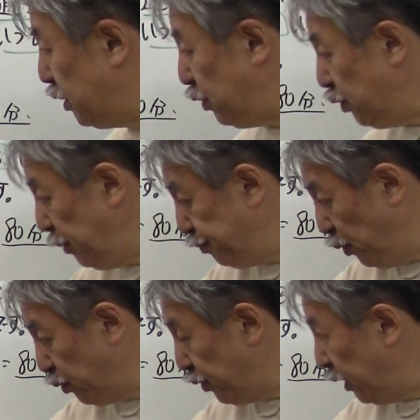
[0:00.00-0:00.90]
11
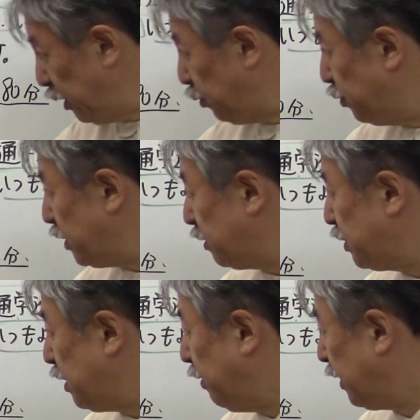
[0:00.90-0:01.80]
分遅れて到着
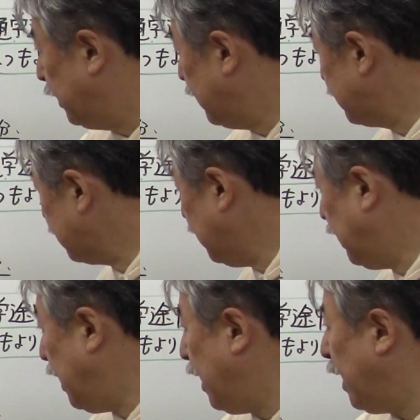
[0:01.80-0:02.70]
したわけですか
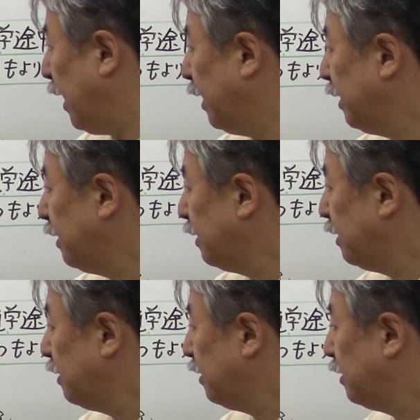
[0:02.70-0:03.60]
ら
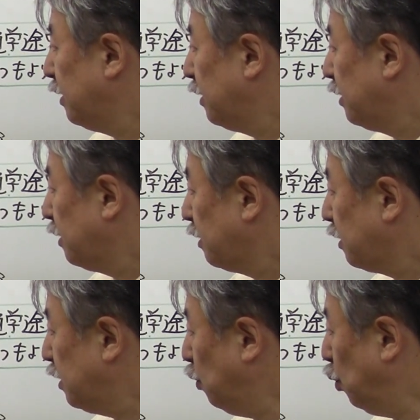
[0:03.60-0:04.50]

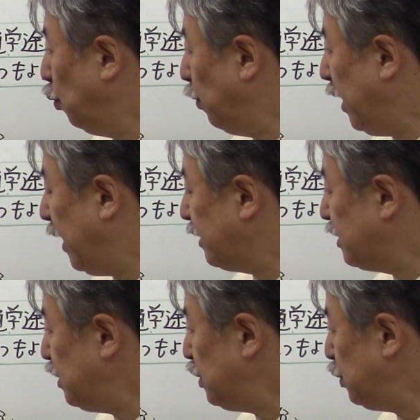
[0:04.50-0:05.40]
今日は
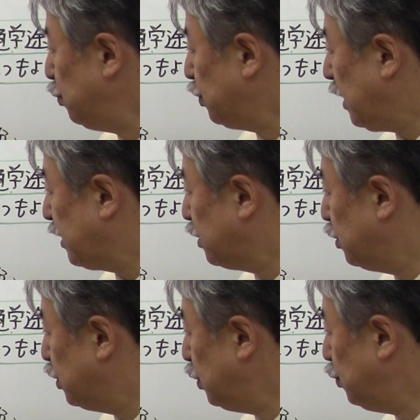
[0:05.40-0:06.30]
80たす
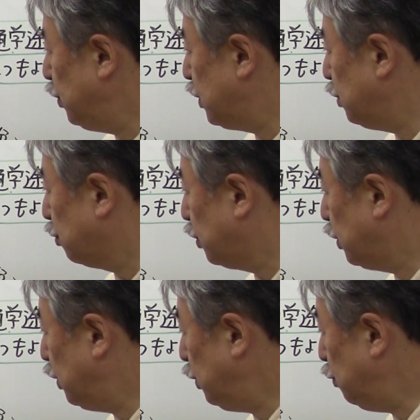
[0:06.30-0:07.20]
11の
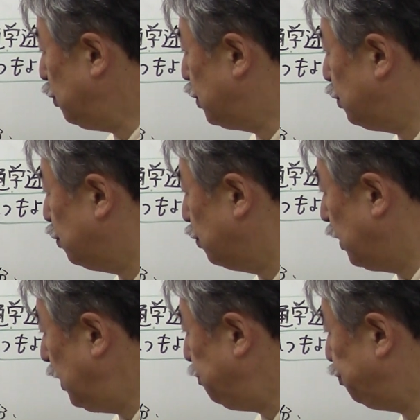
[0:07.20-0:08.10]

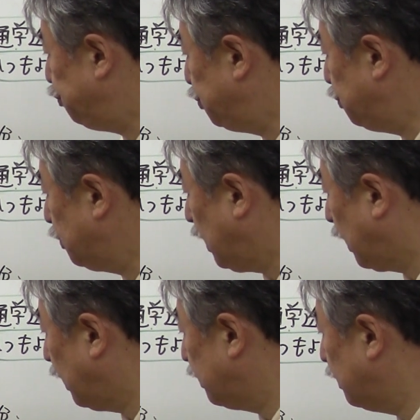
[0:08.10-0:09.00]
91分
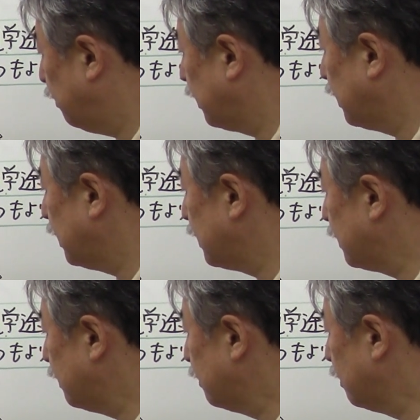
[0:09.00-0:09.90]
かかってるわけです。